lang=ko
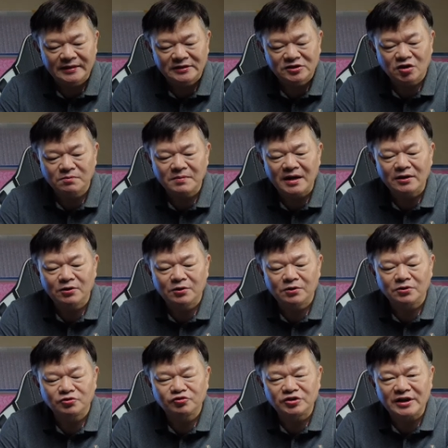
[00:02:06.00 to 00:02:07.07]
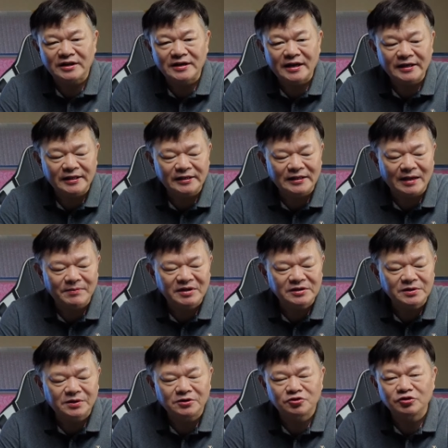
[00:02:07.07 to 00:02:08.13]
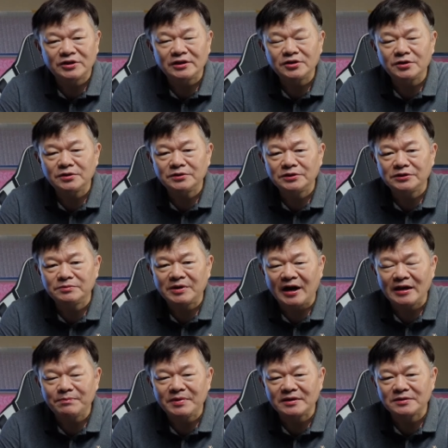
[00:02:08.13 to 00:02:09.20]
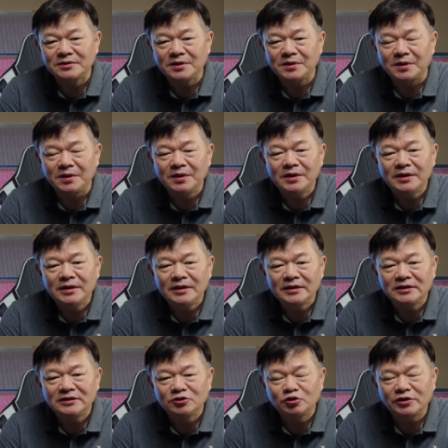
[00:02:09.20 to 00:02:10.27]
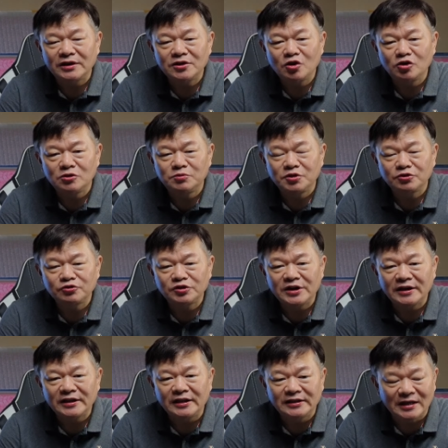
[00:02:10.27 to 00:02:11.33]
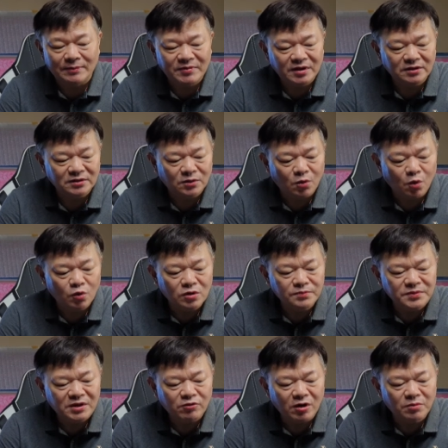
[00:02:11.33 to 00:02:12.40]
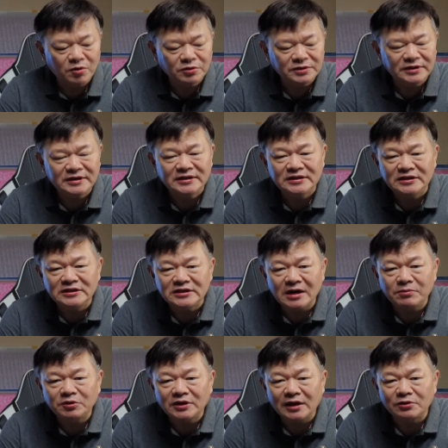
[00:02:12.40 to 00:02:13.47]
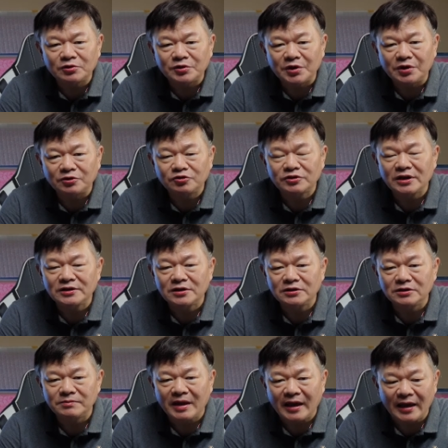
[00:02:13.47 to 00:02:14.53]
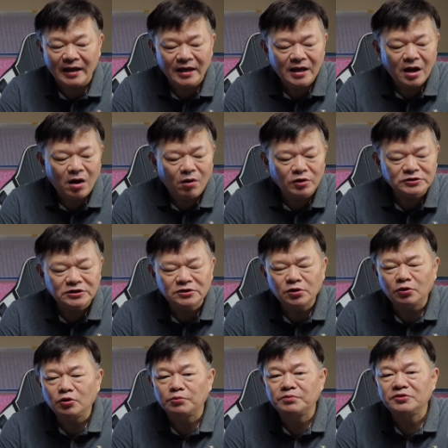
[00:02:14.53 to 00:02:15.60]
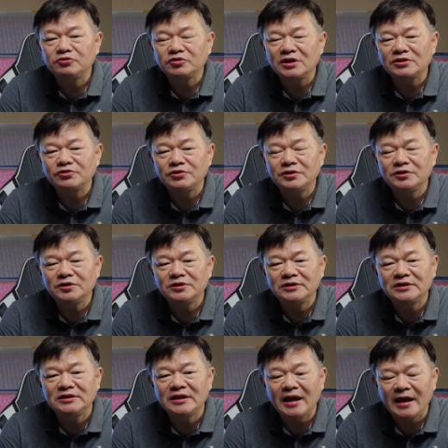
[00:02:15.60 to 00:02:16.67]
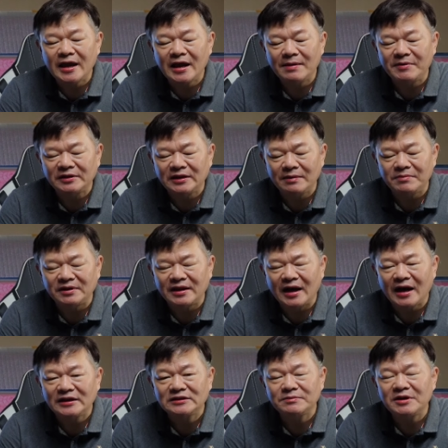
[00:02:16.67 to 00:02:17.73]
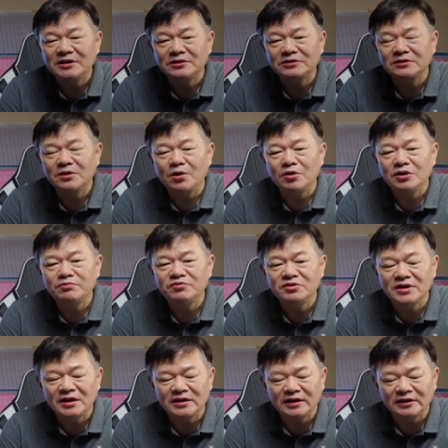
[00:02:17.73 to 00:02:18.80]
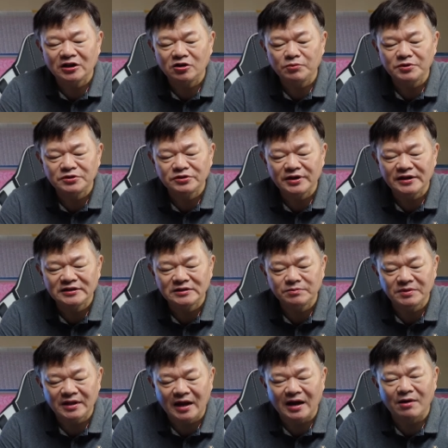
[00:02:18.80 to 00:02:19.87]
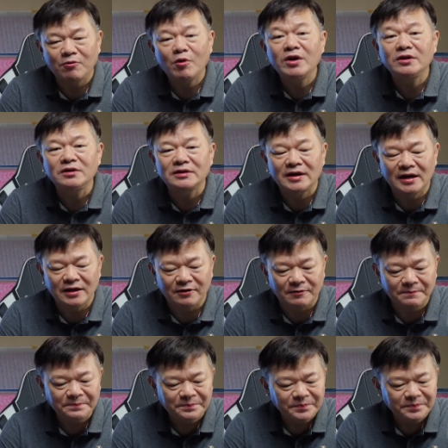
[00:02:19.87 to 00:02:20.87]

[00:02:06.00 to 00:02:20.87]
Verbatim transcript: 정말로 투자를 하게 된다면요, 주택연금 가입해서 그 주택연금으로 투자하게 된다면 고금리 월복리 이자보다도요 주택연금에 훨씬 더 높은 투자 수익률을 기대해야만 됩니다. 하지만 이것은 거의 불가능하다고 볼 수가 있습니다. 왜 그럴까요?